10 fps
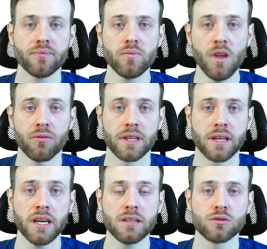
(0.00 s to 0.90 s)

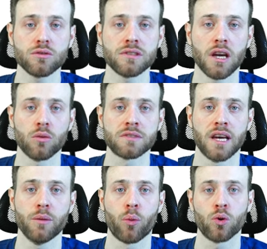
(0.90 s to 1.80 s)
vertreten zu sein, um
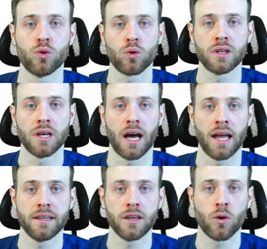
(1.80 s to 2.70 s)
seine Produkte
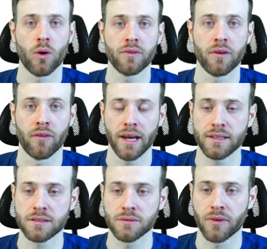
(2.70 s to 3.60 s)
an die Käufer weiter
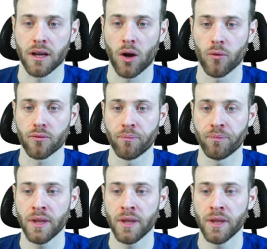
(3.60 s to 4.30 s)
zu verkaufen.